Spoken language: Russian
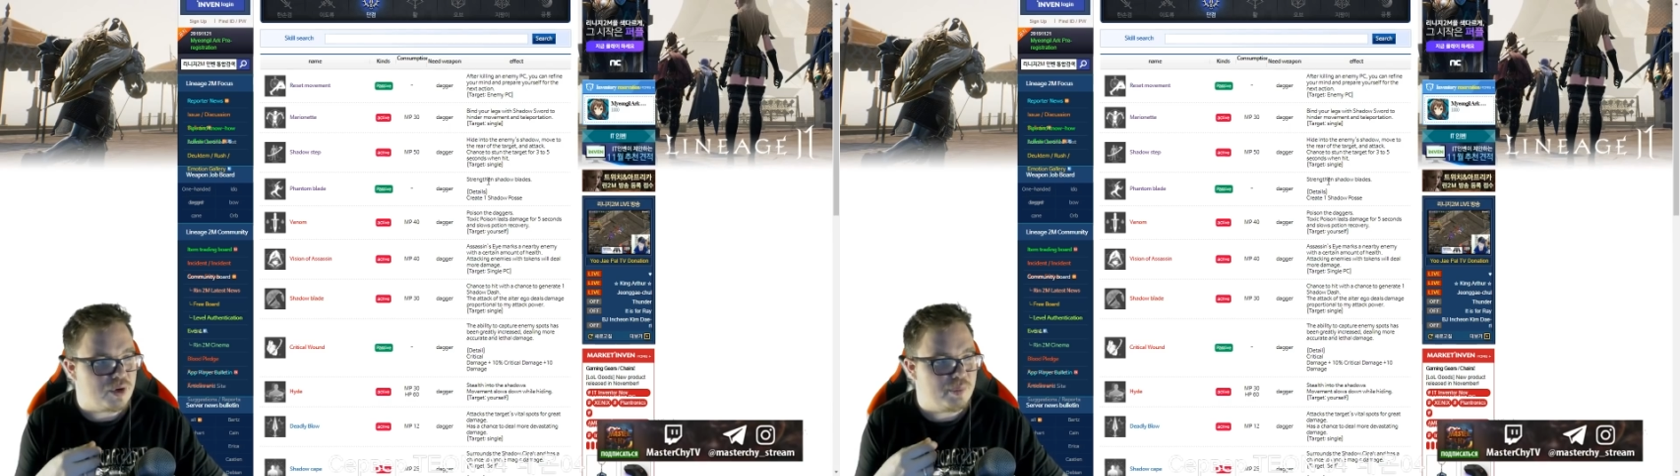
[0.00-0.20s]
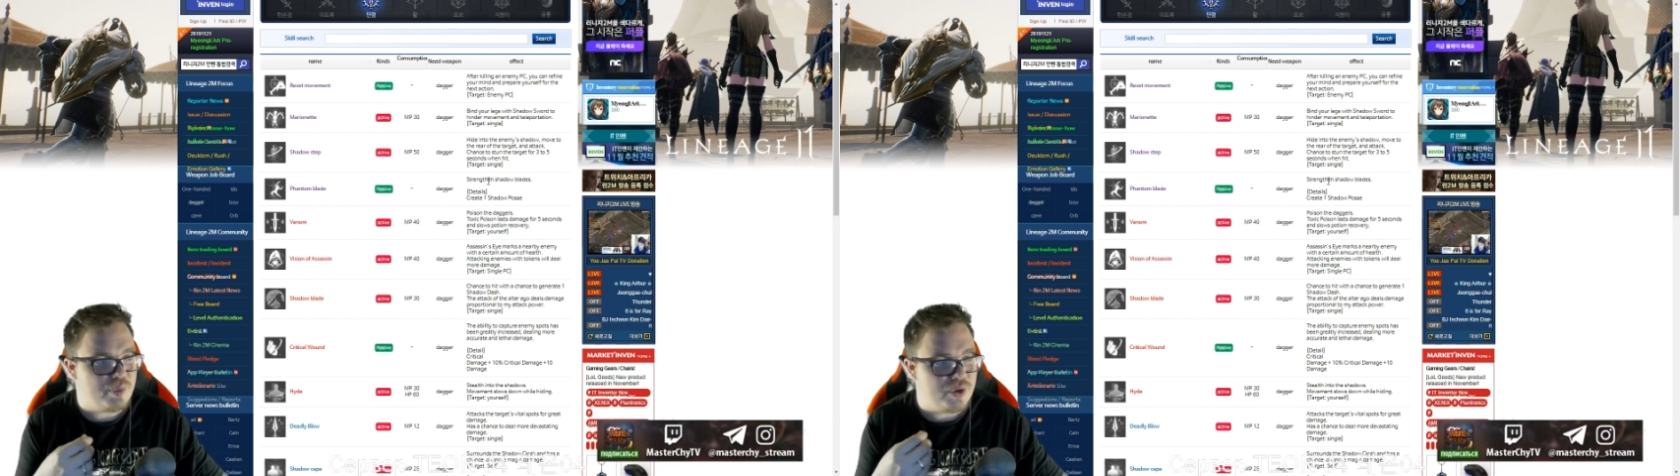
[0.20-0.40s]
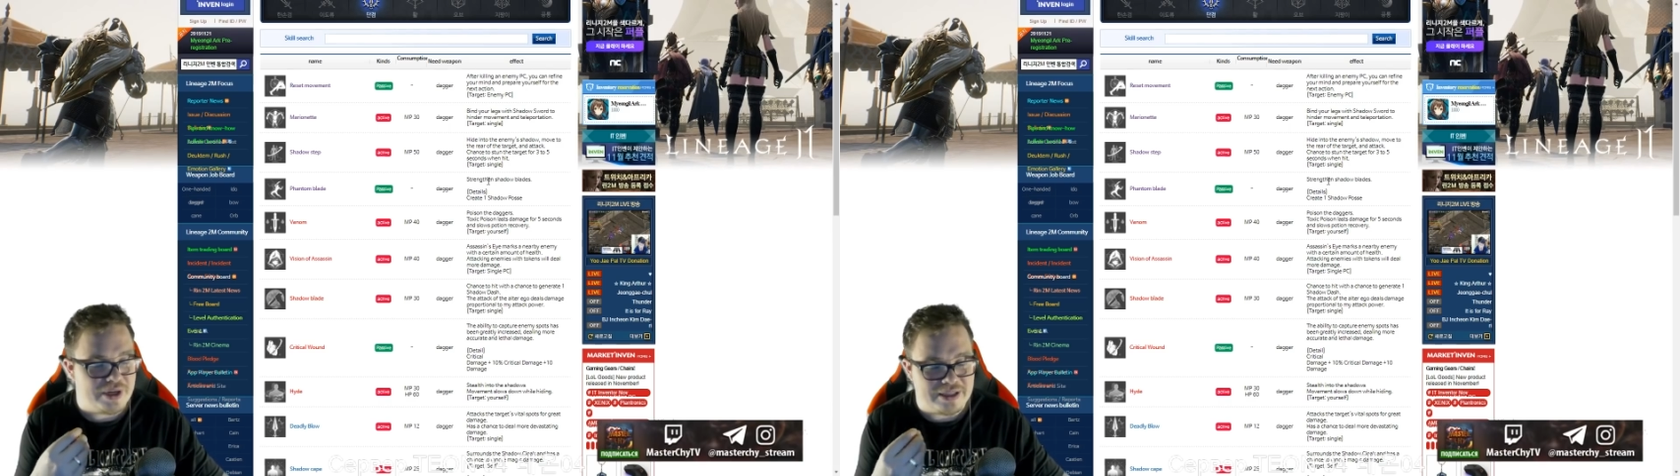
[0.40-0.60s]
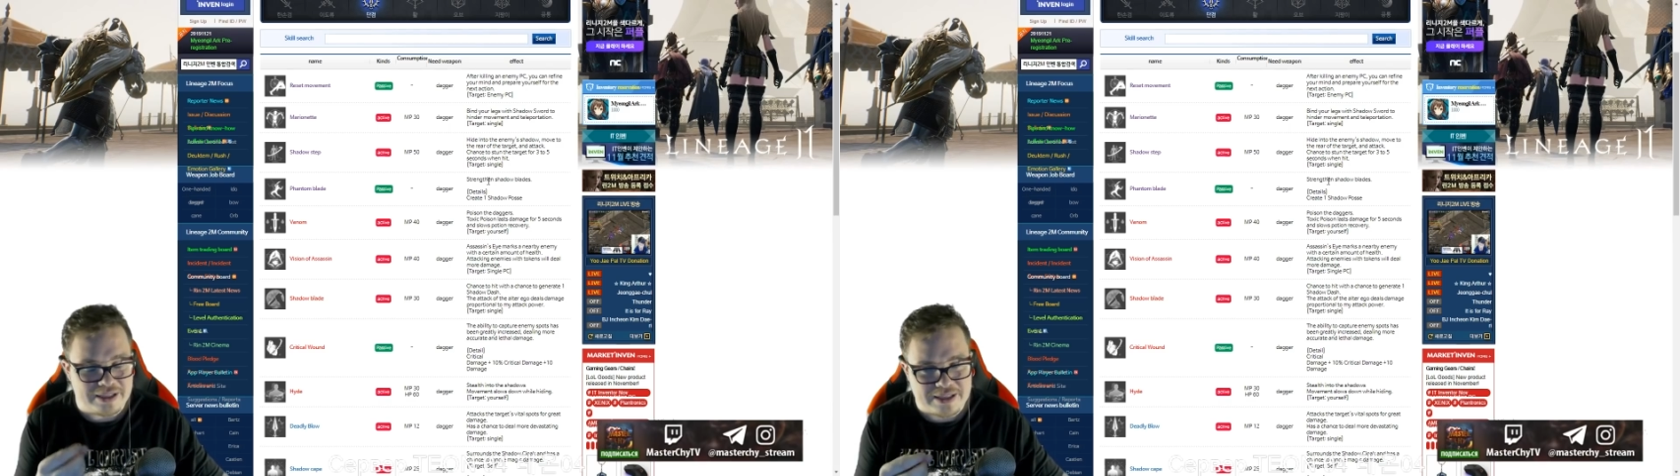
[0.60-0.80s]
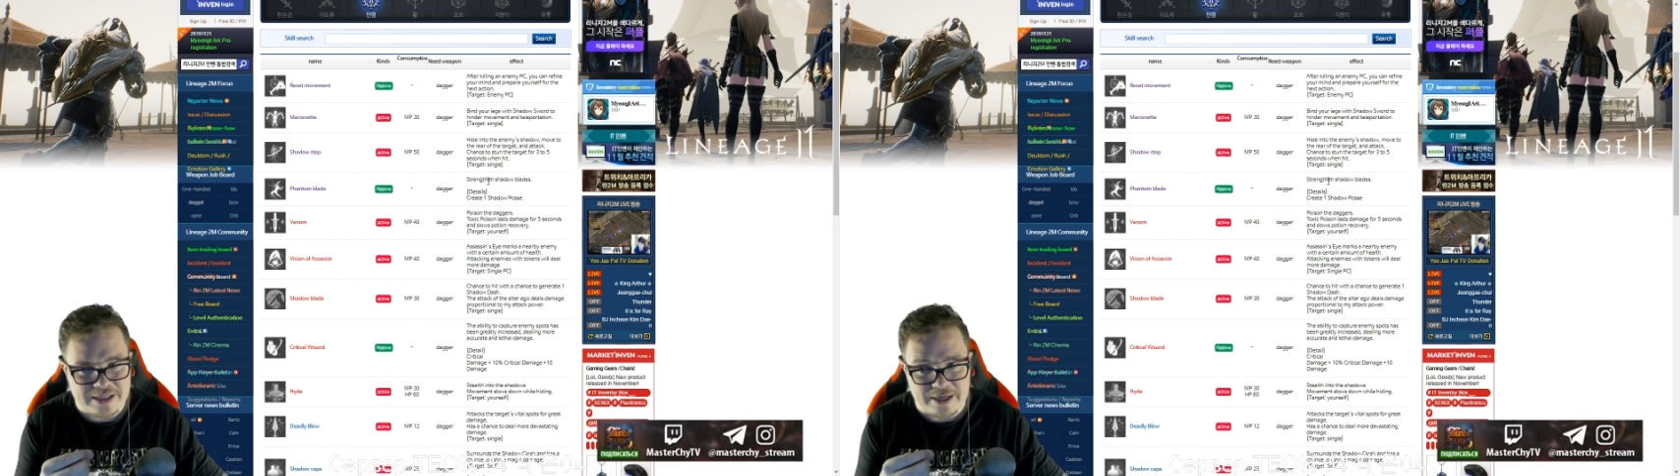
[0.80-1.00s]
урон по
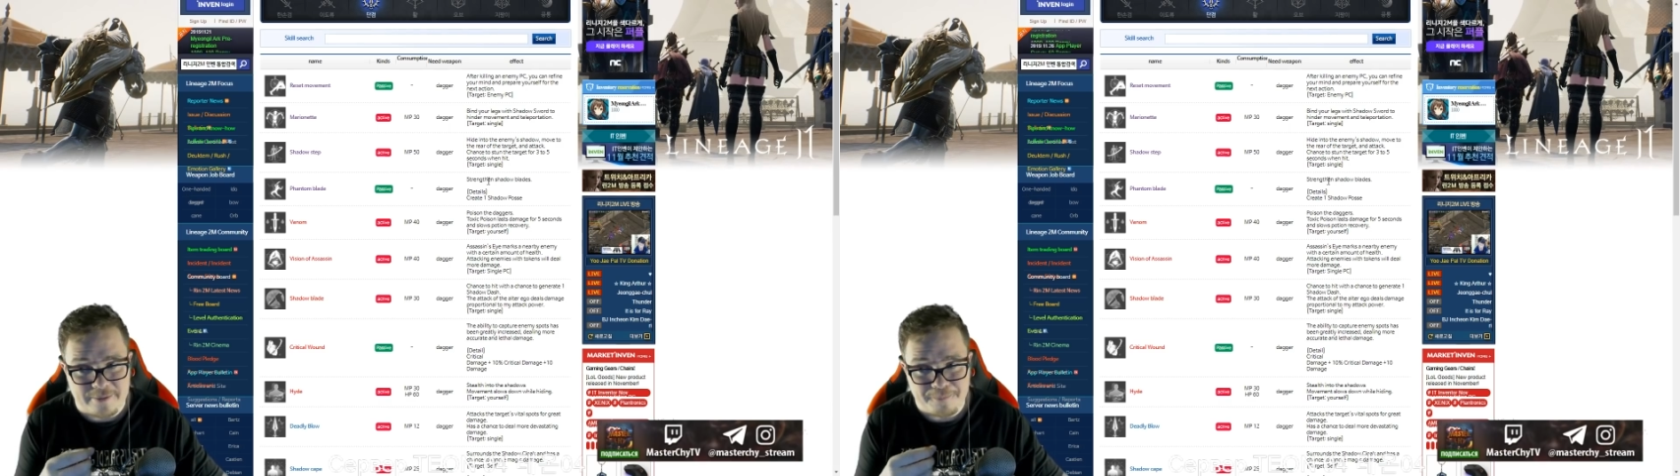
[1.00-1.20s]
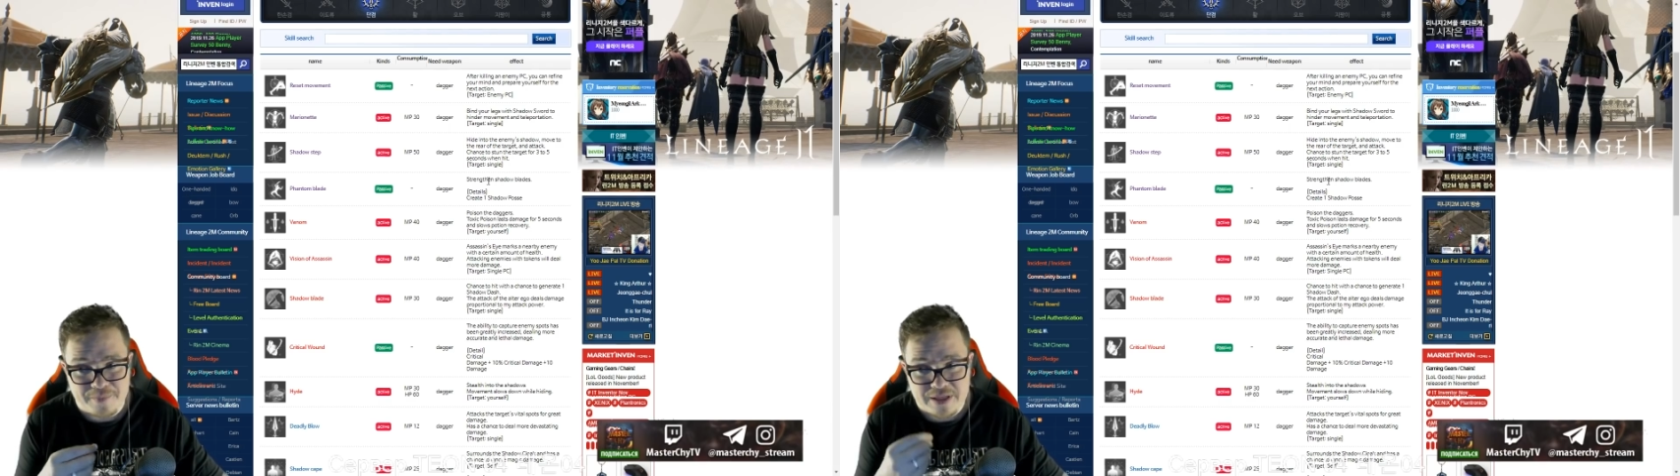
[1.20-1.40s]
этой цели.